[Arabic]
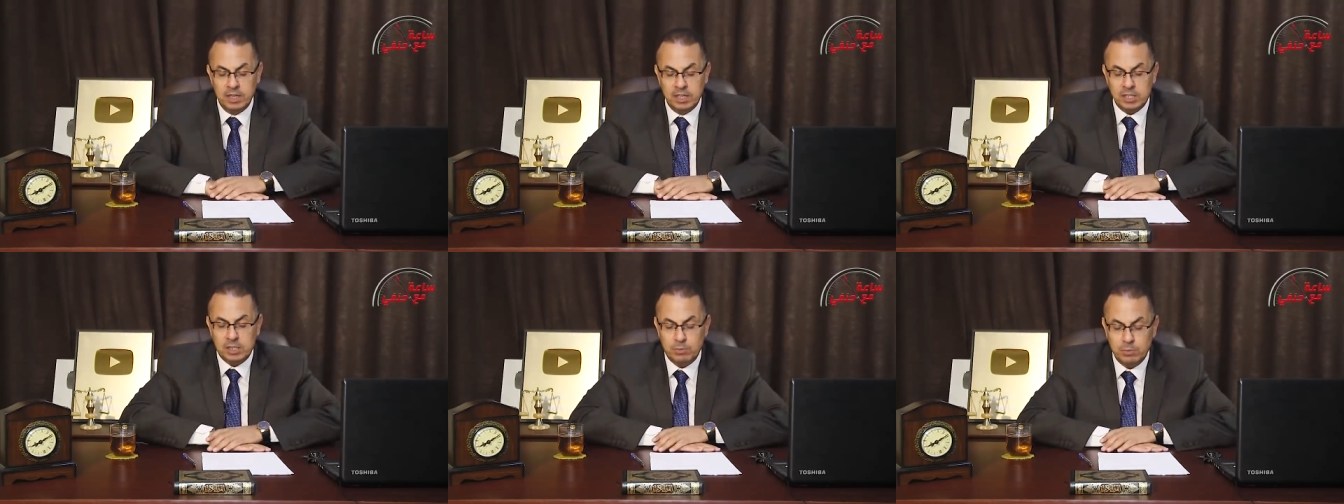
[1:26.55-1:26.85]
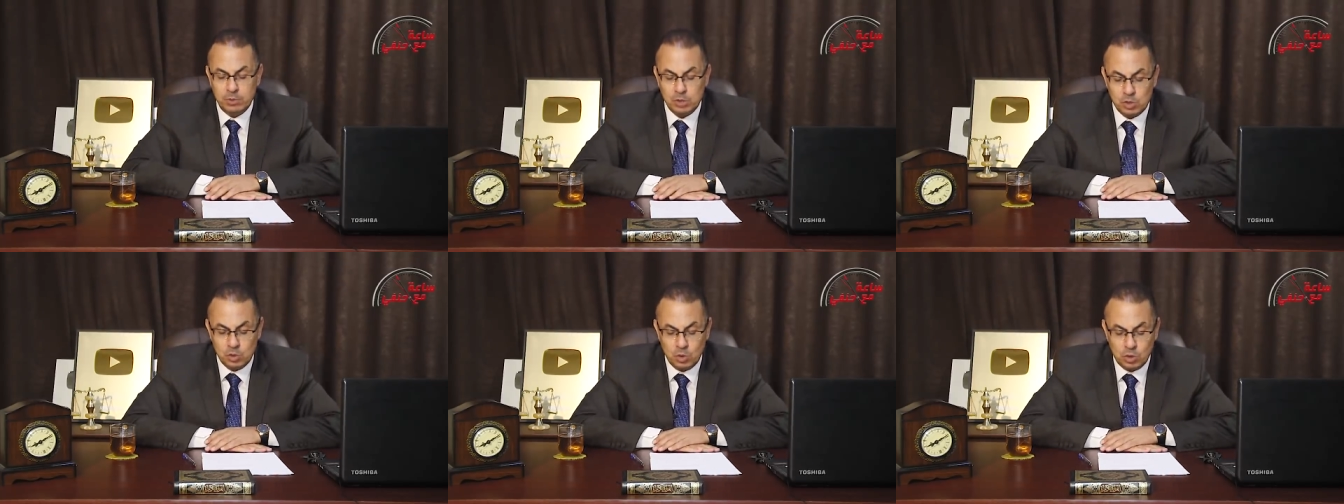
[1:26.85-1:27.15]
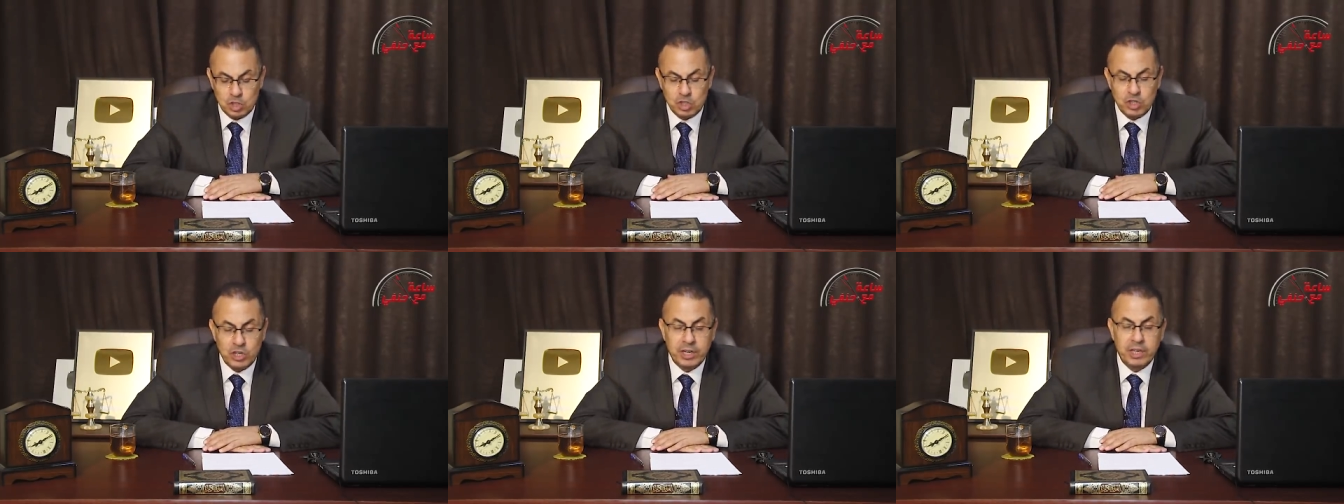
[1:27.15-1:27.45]
اسم
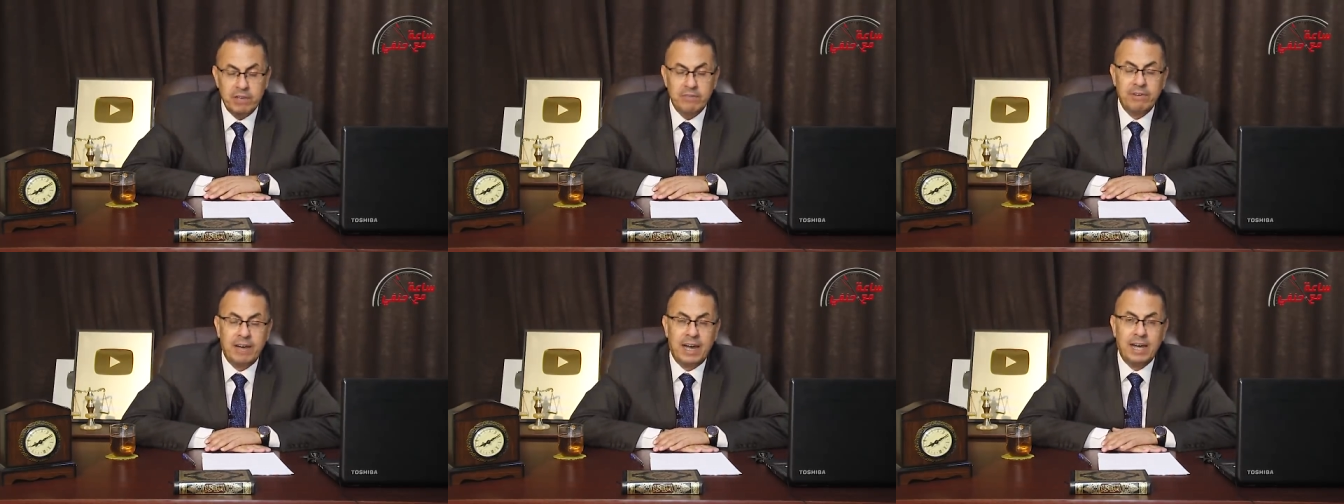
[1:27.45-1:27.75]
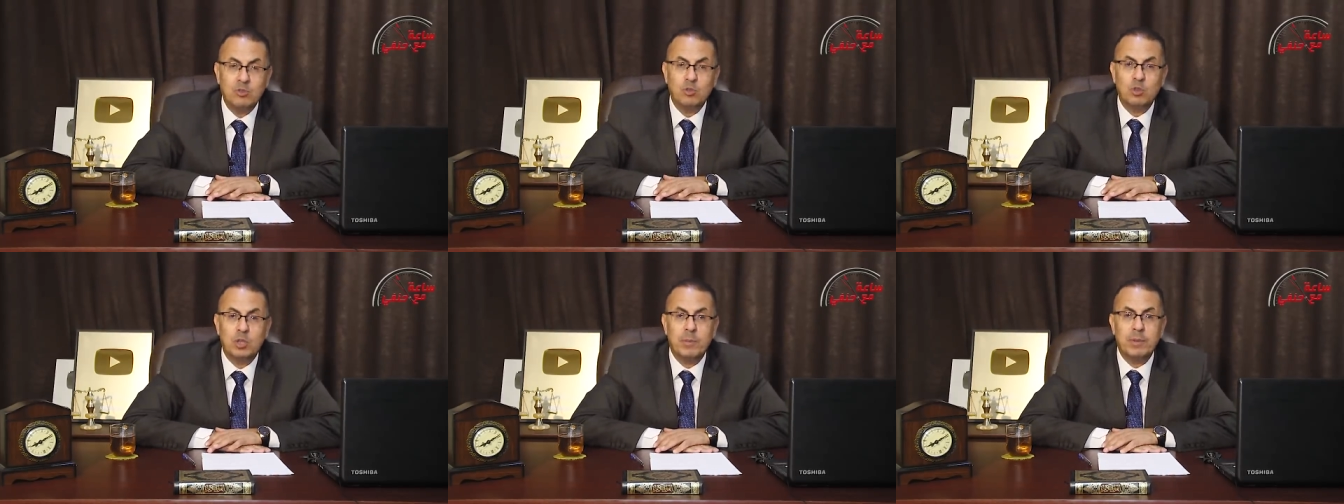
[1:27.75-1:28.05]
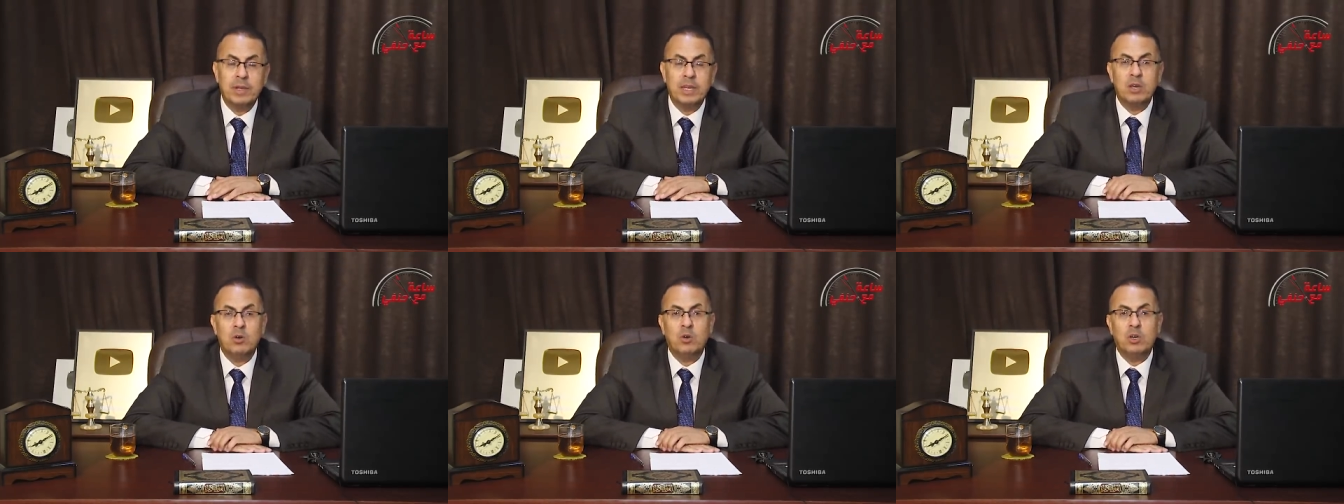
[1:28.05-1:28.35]
الزوج شريف عنده
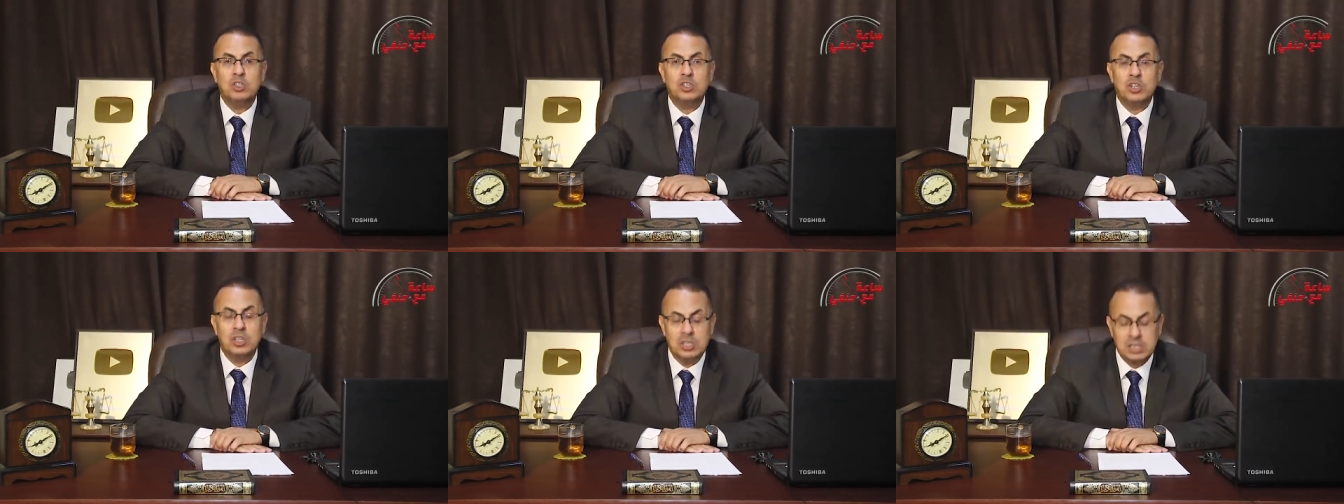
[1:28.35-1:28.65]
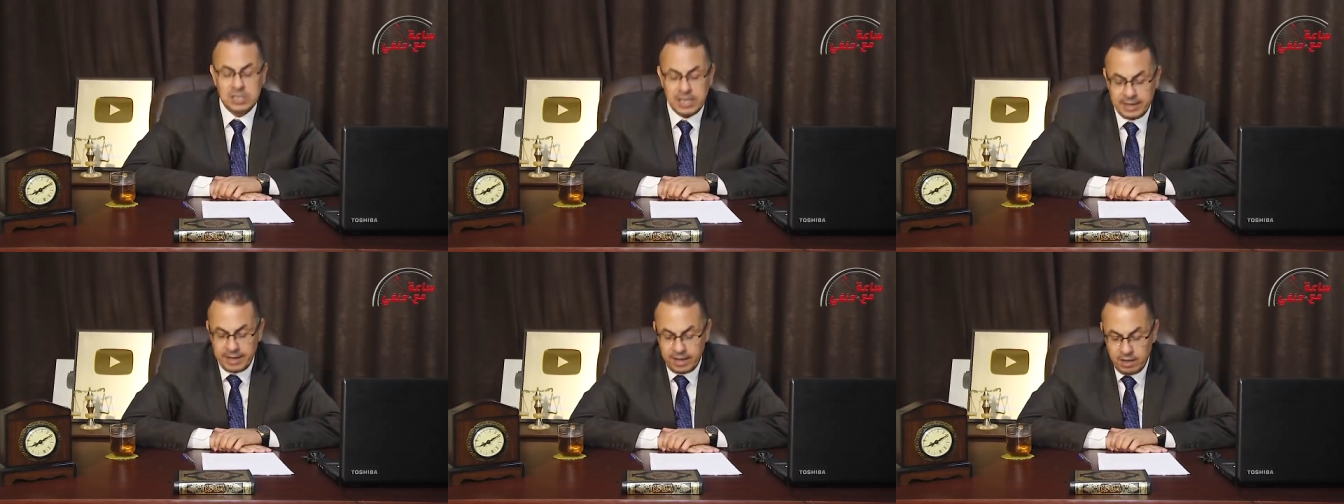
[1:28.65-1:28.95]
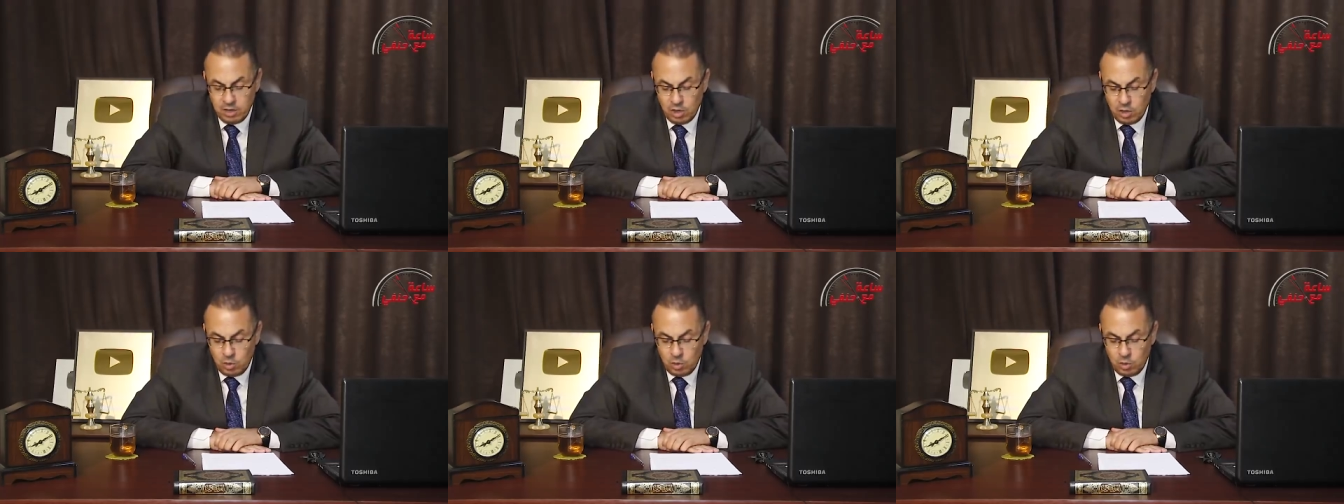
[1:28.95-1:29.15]
28 سنه